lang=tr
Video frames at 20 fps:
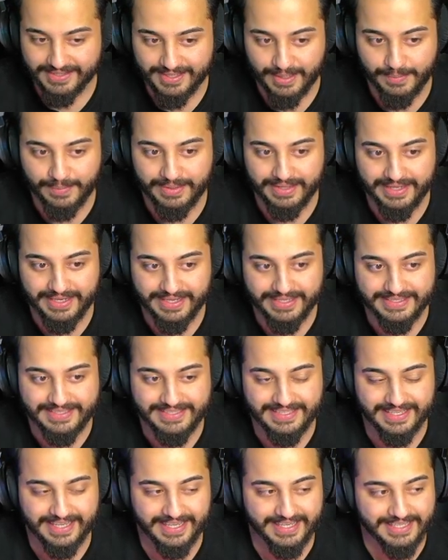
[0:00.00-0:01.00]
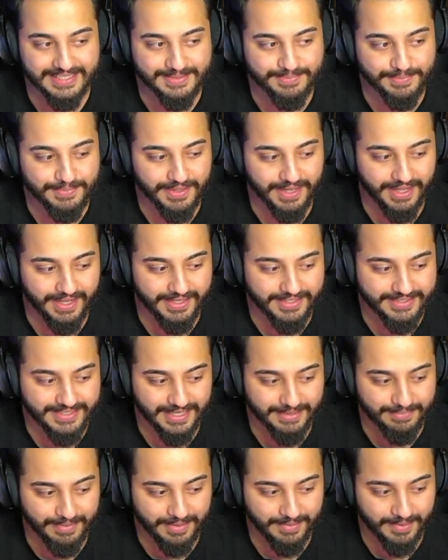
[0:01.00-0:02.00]
tam Enes'lik Enes bunu
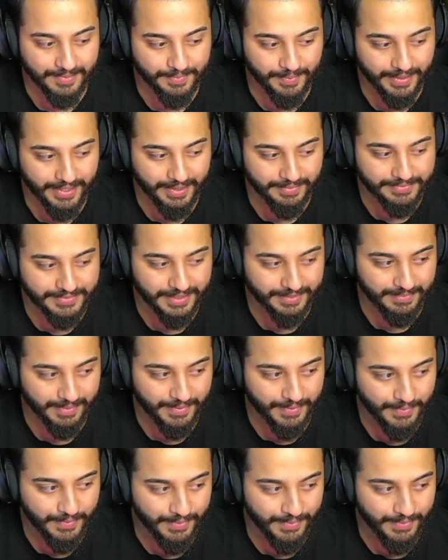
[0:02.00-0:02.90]
alacak bak bak böyle yapacak bak.